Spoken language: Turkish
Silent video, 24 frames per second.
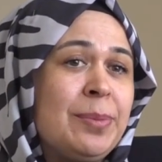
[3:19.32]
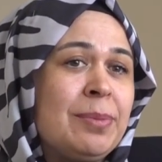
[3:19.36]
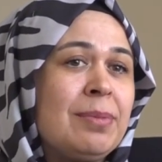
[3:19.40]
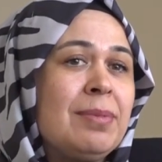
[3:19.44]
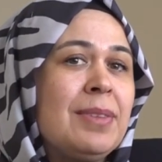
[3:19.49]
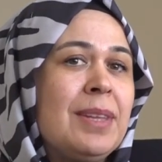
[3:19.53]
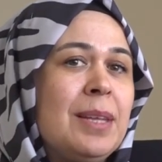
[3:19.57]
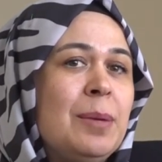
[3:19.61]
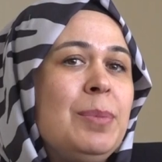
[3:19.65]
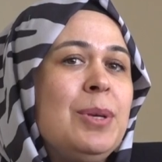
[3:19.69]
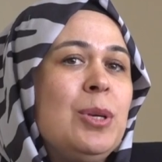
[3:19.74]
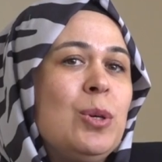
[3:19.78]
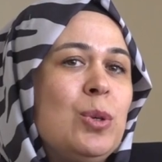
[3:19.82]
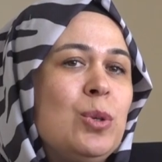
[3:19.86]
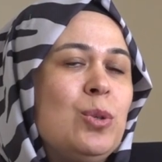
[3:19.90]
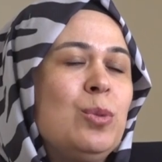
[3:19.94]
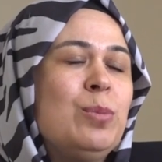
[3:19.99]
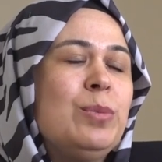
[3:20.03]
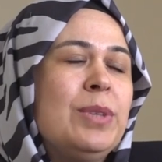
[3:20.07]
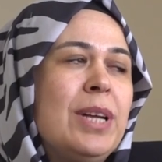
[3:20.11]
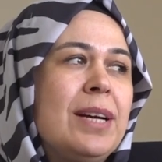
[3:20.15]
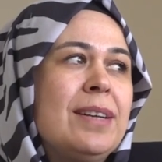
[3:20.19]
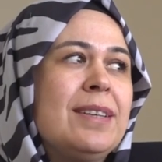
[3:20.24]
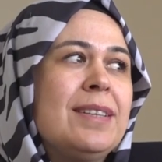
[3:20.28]
gibi
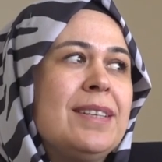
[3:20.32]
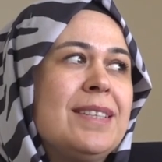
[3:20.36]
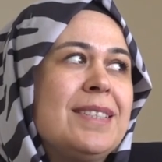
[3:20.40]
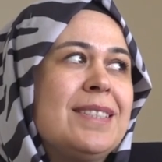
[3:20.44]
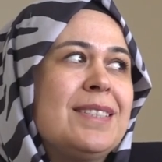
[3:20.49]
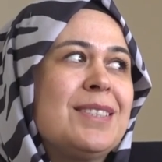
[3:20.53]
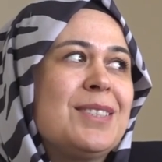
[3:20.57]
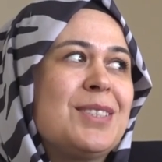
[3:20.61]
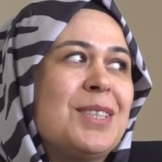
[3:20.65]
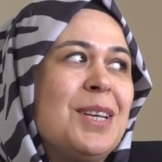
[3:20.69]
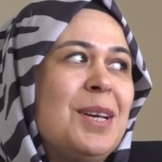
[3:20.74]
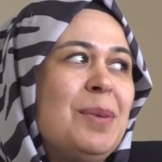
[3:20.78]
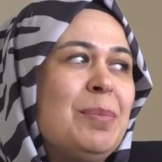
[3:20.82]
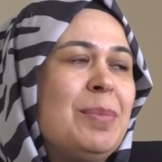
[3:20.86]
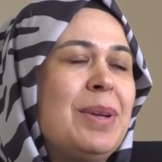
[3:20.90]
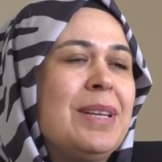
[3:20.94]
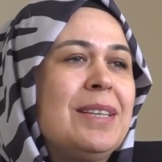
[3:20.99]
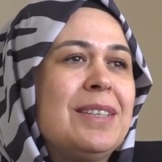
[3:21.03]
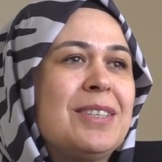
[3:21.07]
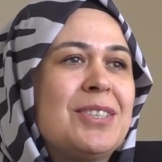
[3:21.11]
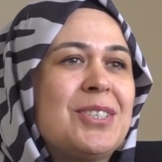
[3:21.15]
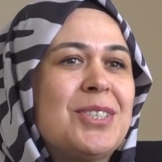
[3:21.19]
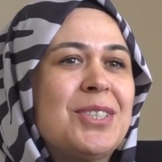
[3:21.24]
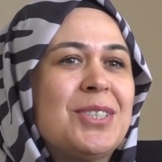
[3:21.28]
yorumlar yazınca
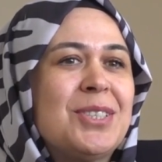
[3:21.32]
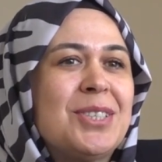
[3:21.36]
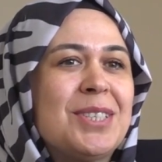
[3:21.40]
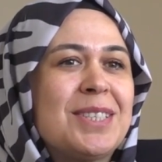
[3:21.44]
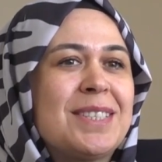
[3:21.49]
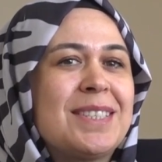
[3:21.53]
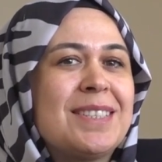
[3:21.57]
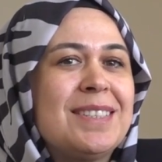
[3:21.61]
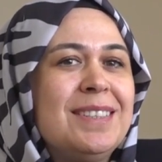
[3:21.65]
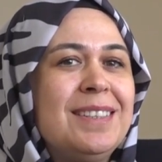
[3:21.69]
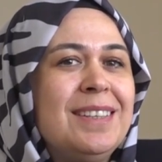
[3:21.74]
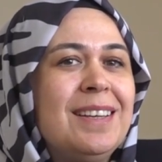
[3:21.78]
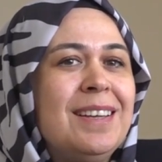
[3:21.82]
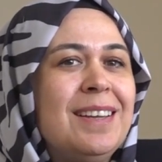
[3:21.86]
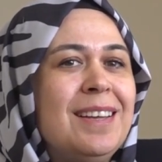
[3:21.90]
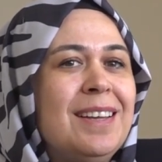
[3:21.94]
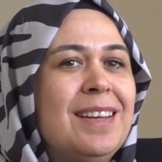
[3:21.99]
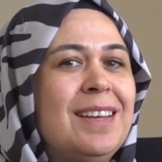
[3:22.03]
ben açıkçası